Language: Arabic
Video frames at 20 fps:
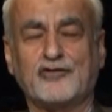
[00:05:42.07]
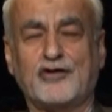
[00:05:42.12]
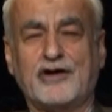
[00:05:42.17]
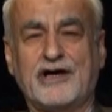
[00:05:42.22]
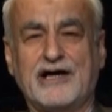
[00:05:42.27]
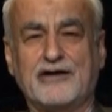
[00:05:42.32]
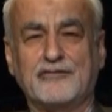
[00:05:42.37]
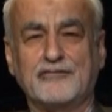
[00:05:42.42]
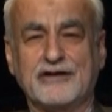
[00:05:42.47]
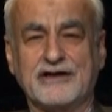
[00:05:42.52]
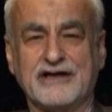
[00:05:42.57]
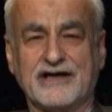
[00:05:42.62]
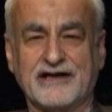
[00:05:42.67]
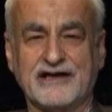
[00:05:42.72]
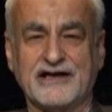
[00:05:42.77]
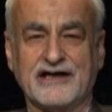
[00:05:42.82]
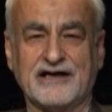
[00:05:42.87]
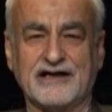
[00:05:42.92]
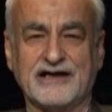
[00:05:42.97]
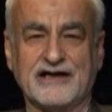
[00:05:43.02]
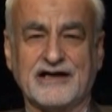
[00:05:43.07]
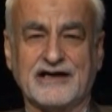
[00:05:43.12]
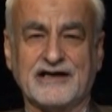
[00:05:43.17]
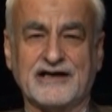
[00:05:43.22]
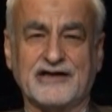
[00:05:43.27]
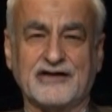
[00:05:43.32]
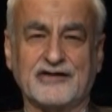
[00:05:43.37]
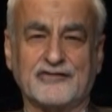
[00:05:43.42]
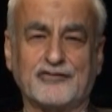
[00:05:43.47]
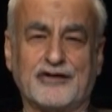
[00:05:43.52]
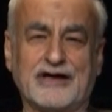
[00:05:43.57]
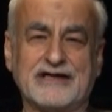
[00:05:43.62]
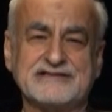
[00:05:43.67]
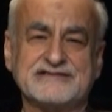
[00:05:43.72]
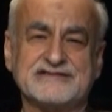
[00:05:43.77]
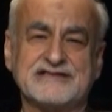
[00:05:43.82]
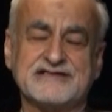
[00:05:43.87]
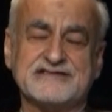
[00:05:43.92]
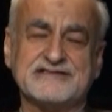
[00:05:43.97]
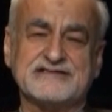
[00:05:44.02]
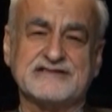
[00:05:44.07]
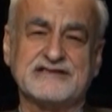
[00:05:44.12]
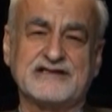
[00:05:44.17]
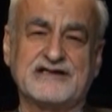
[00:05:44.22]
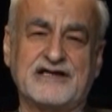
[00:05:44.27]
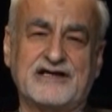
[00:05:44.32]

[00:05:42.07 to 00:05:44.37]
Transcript: تحاول يعني أن أن تعزز